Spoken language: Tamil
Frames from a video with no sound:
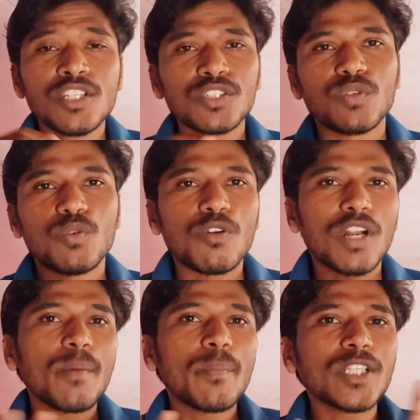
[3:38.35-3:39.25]
ஸோ
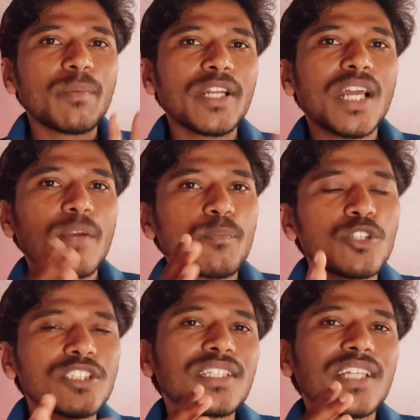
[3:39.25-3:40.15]
ஓவராலாக பார்த்தோம் அப்படின்னா
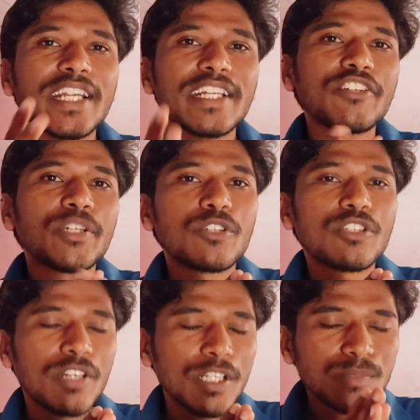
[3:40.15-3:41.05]
போர்ட்ஸ் அண்ட் கனெக்டிவிட்டி
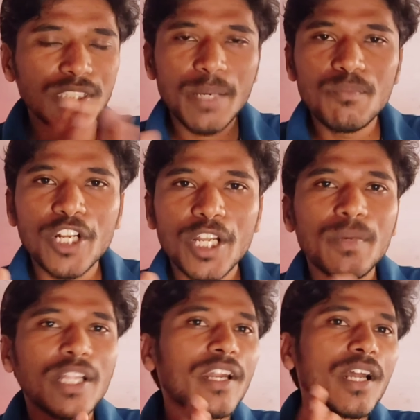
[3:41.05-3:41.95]
பொறுத்த வரைக்கும் சேம் ஒரே
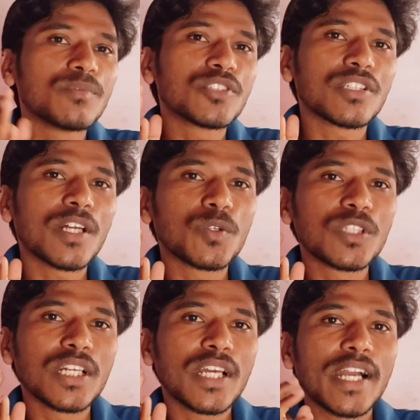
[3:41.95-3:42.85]
மாதிரியான ஆப்ஷன் தான்
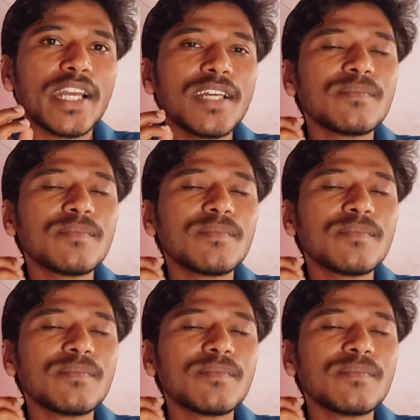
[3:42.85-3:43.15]
கொடுத்துருக்காங்க